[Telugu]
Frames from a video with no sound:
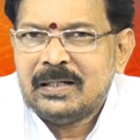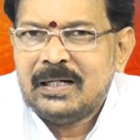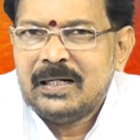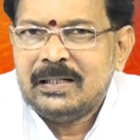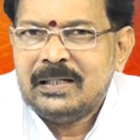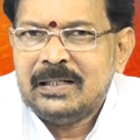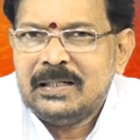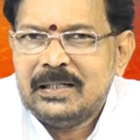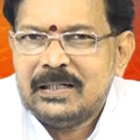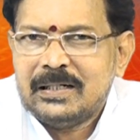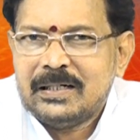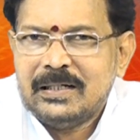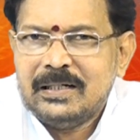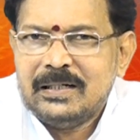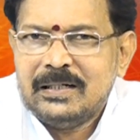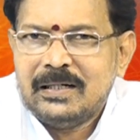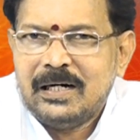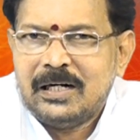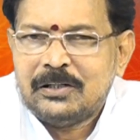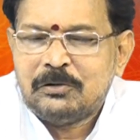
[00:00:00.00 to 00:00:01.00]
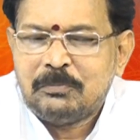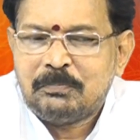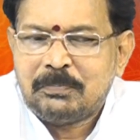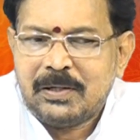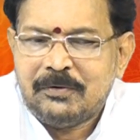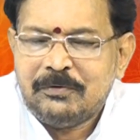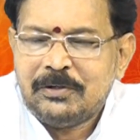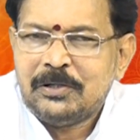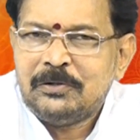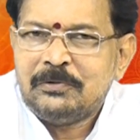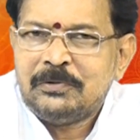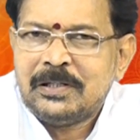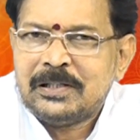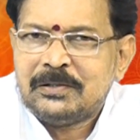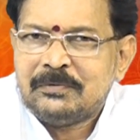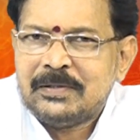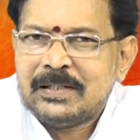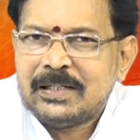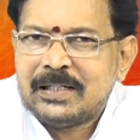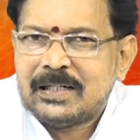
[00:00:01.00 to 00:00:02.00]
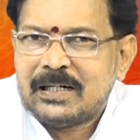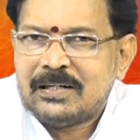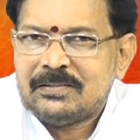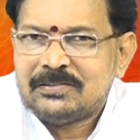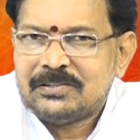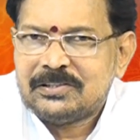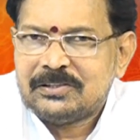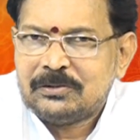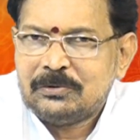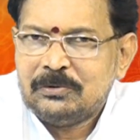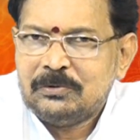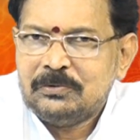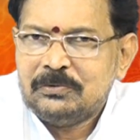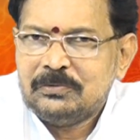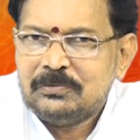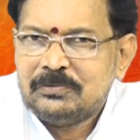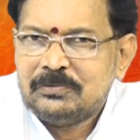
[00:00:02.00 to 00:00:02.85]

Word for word: కానీ అటు ప్లవలో ఉన్నటువంటి గ్రహస్థులు